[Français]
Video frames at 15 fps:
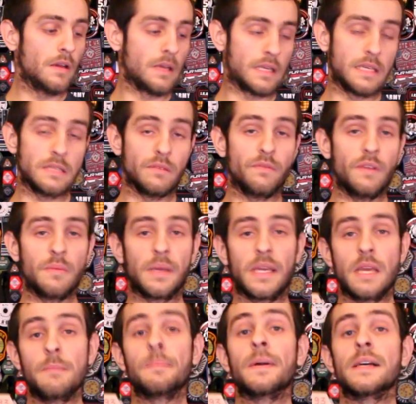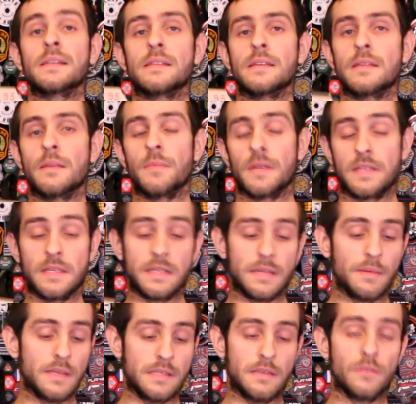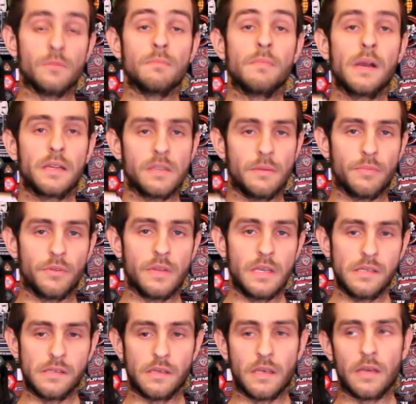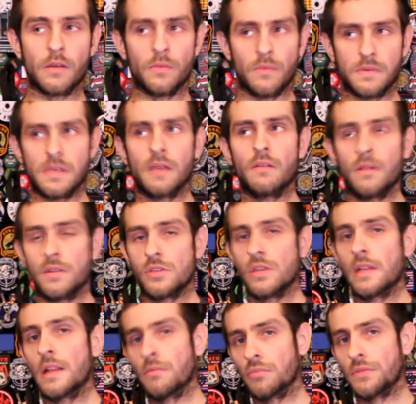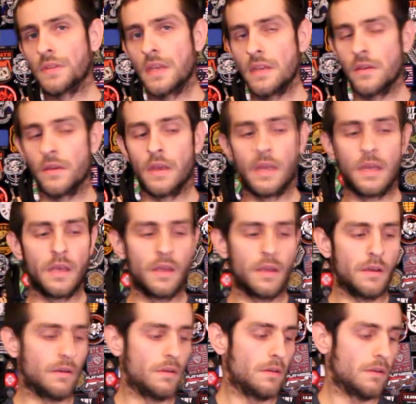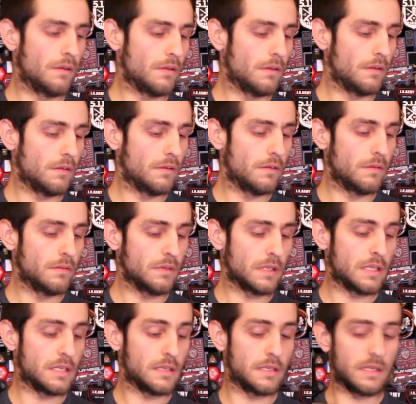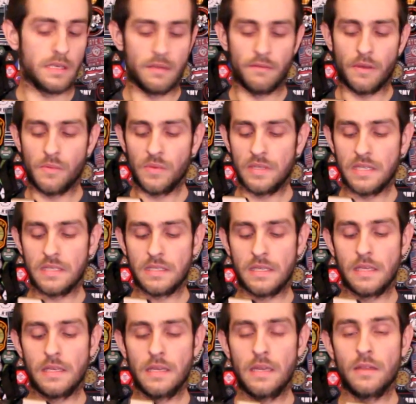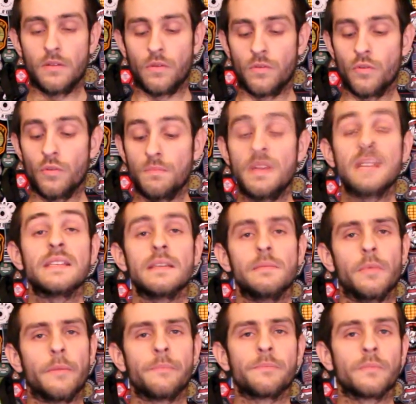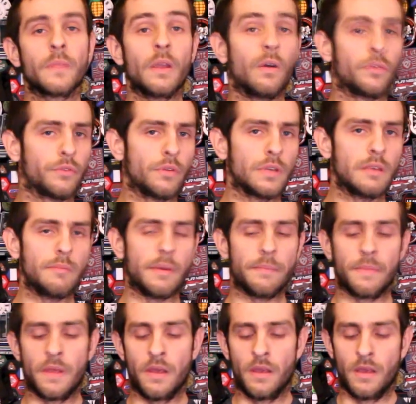euh, qui sont fabriquées par Systema. Systema, c'est une marque japonaise qui commence à avoir déjà de la bouteille, qui, qui, est vraiment destinée dans le milsim entre guillemets.